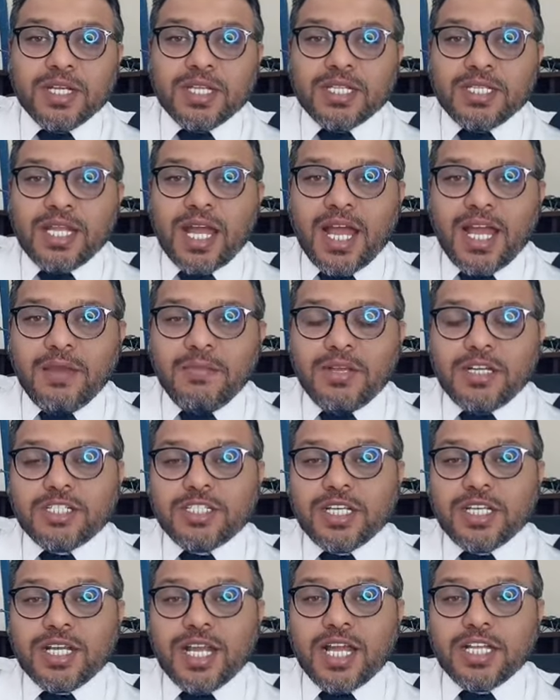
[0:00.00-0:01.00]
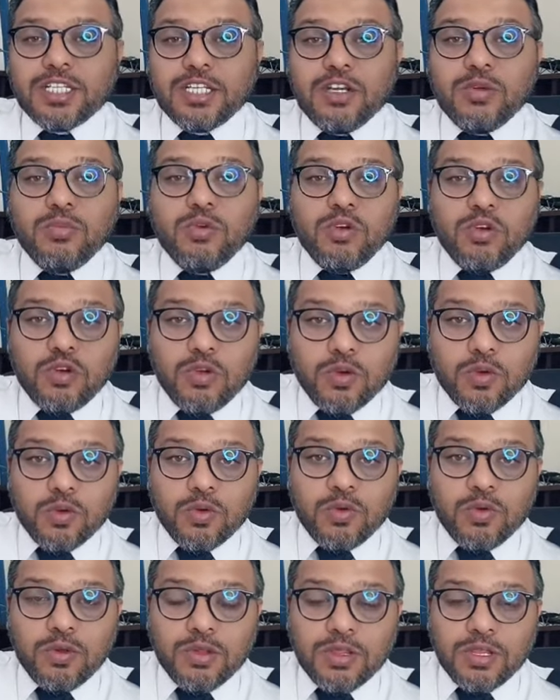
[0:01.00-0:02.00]
دائما الشركات يعملوا
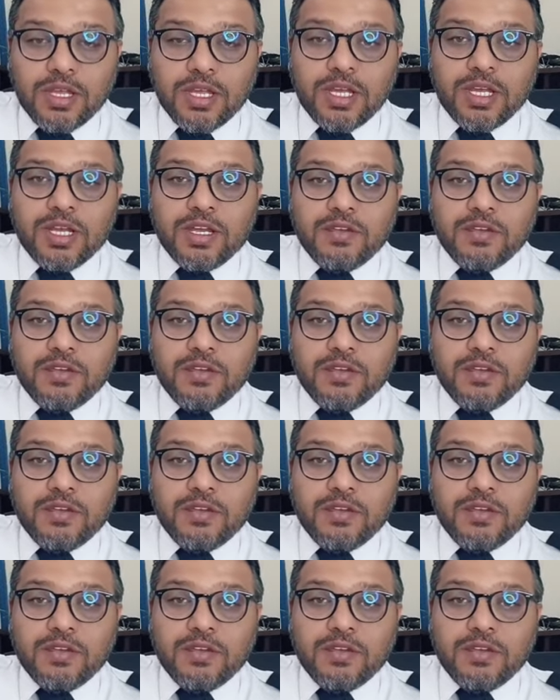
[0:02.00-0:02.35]
العروض